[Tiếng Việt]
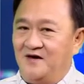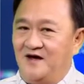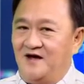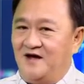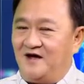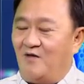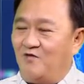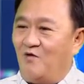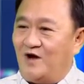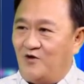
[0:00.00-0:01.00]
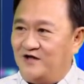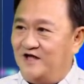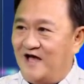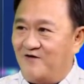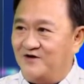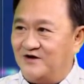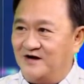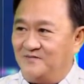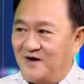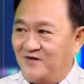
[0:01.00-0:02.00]
à, không có hòa thuận với nhau
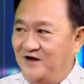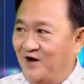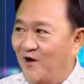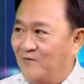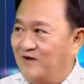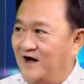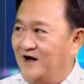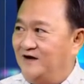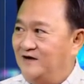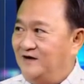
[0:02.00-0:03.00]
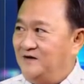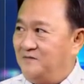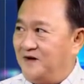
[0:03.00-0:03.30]
nữa mà có ly hôn đó uh-huh.